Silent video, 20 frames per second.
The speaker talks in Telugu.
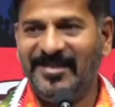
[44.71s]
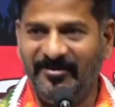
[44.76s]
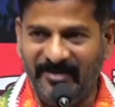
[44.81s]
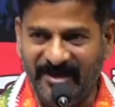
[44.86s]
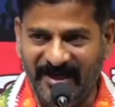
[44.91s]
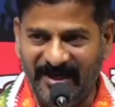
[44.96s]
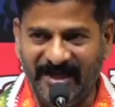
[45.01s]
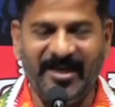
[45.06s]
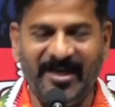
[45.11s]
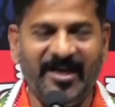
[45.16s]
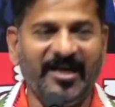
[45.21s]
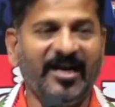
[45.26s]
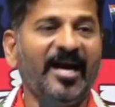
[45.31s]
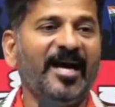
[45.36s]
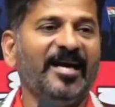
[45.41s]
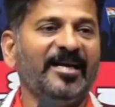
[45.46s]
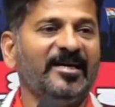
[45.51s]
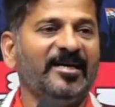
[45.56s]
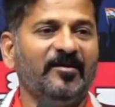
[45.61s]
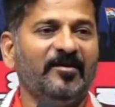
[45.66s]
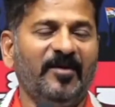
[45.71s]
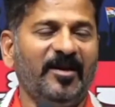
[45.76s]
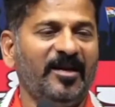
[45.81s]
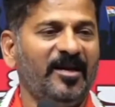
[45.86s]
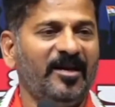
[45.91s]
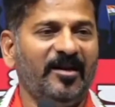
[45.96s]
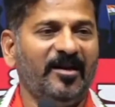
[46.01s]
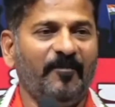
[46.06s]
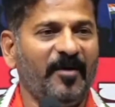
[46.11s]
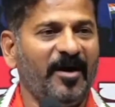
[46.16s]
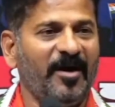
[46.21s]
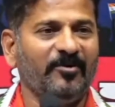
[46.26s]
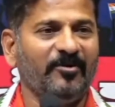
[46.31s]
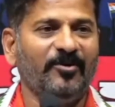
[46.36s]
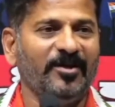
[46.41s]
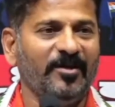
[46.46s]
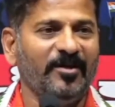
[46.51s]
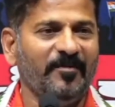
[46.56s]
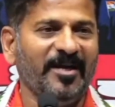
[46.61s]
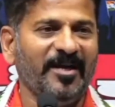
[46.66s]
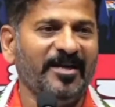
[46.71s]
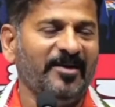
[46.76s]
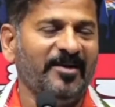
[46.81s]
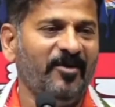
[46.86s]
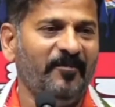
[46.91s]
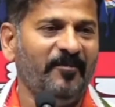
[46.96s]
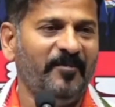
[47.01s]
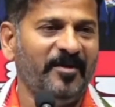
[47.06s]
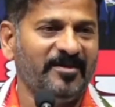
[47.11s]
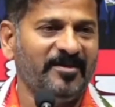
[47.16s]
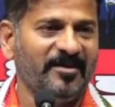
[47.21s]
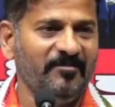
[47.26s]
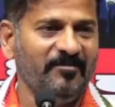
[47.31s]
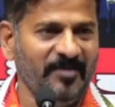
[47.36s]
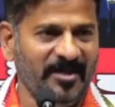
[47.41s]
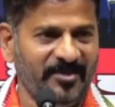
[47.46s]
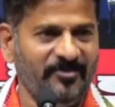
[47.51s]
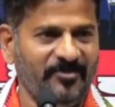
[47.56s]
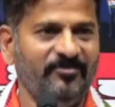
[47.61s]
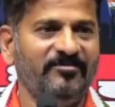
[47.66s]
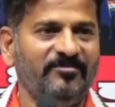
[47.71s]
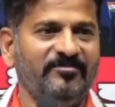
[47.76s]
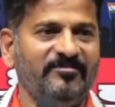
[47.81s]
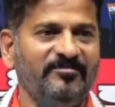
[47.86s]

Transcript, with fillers: ఎవరైనా కార్యక్రమాలలో పాల్గొంటే మాకేం అభ్యంతరం లేదు